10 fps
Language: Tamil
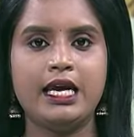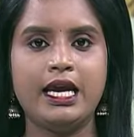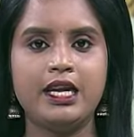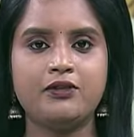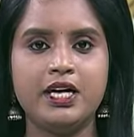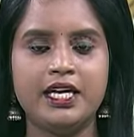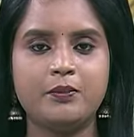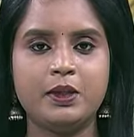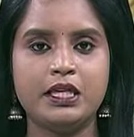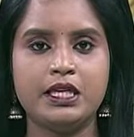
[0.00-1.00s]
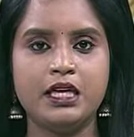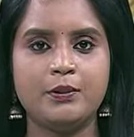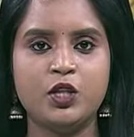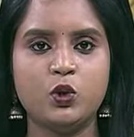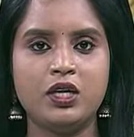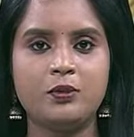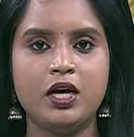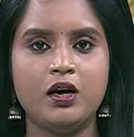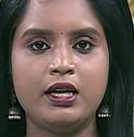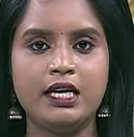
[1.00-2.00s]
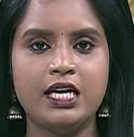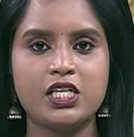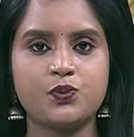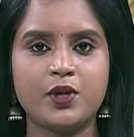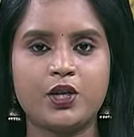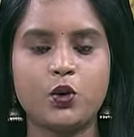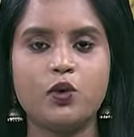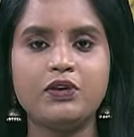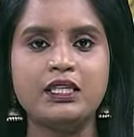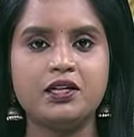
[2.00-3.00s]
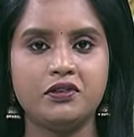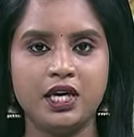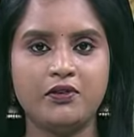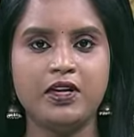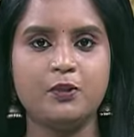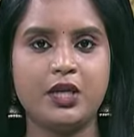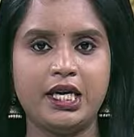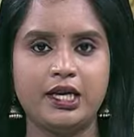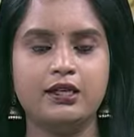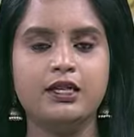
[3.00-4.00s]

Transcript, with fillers: கீழவளையம்பட்டியில் அமைந்துள்ள மகாலிங்கேஸ்வரர் கோவில் திருவிழாவை முன்னிட்டு